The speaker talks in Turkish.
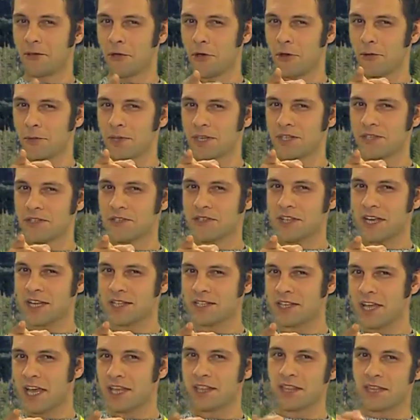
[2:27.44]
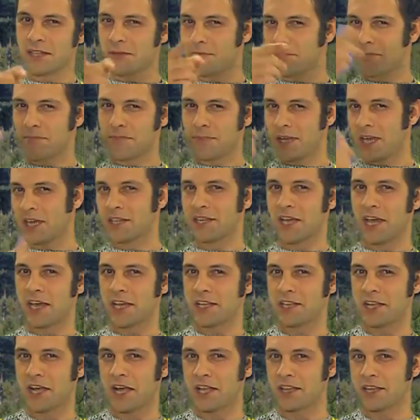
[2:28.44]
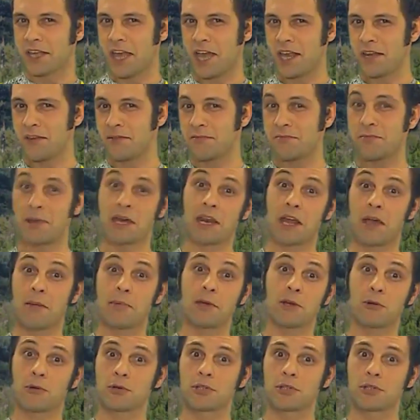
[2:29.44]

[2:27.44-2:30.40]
Ay ne zaman ama? Benim şimdi mutlaka kafeye gitmem